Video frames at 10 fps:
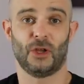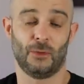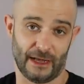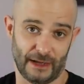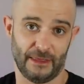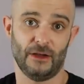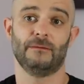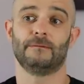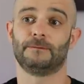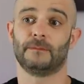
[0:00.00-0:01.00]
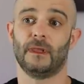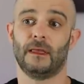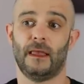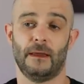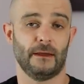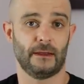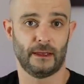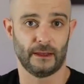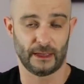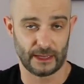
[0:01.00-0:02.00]
como la canción
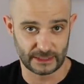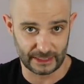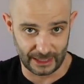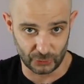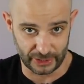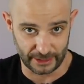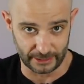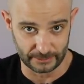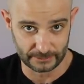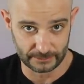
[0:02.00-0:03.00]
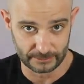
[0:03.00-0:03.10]
que, casi llegamos tarde.